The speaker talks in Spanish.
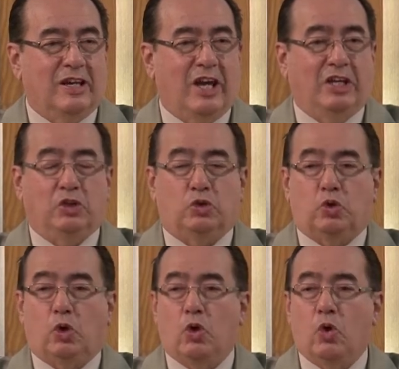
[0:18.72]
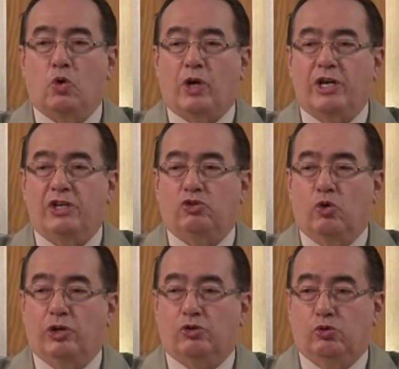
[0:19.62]
en todo lo que
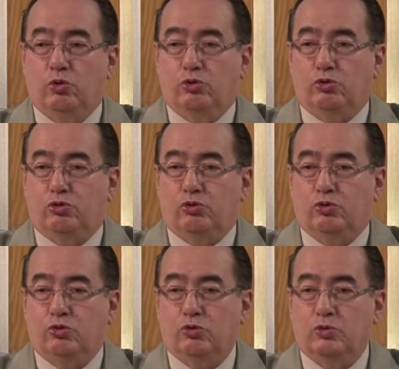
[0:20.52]
hizo Jesús